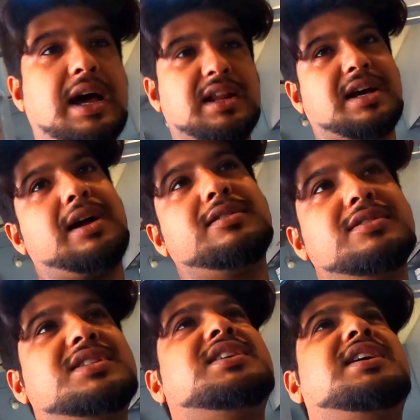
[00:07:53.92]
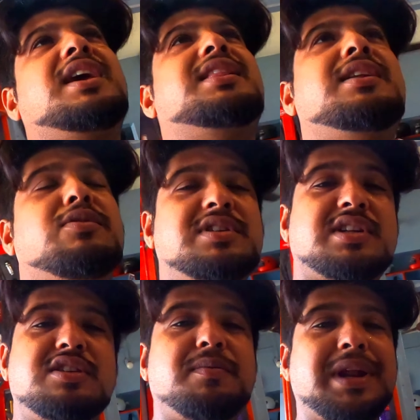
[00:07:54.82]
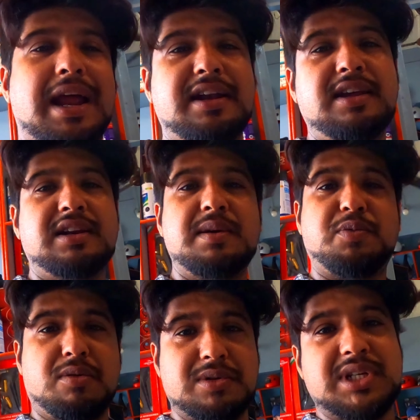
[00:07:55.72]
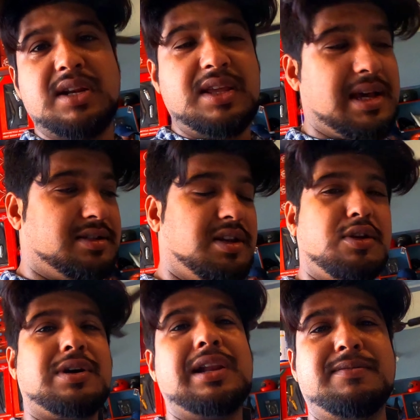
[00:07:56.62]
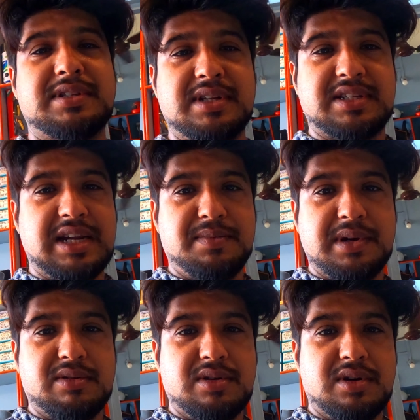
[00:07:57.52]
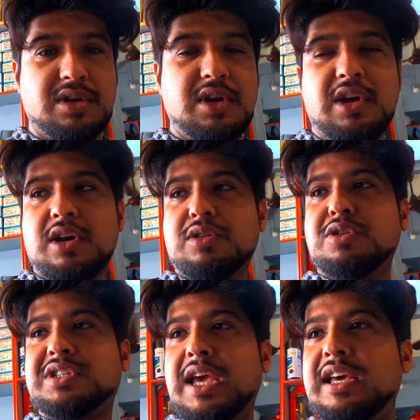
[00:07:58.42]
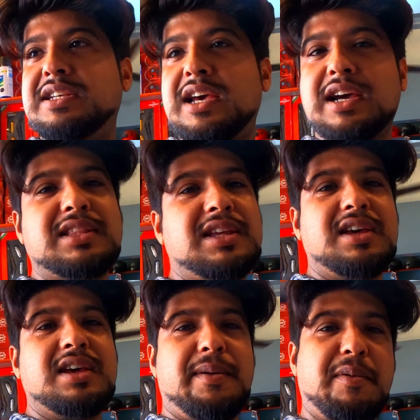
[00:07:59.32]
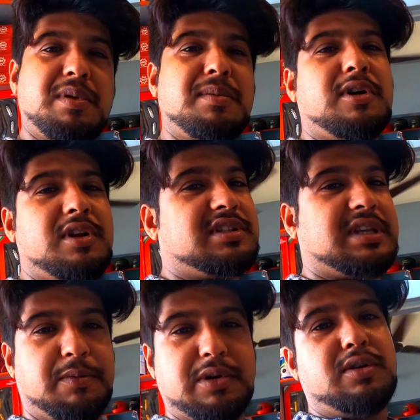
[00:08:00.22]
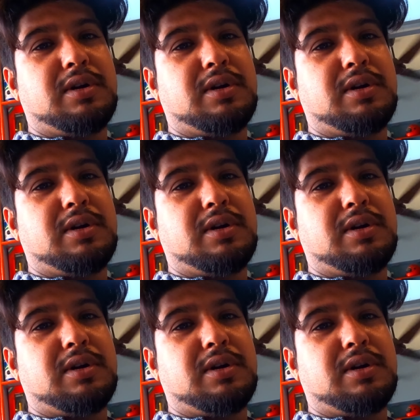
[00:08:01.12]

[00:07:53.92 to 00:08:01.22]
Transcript: তার কারণ হচ্ছে কি এদের ওই জাতীয় ব্র্যান্ডিং নেই প্রমোশন নেই অ্যাকচুয়ালি লোকাল বিজনেস টাইপ এগুলো তো সেই জায়গাতে আমি বলবো অলওয়েজ সাপোর্ট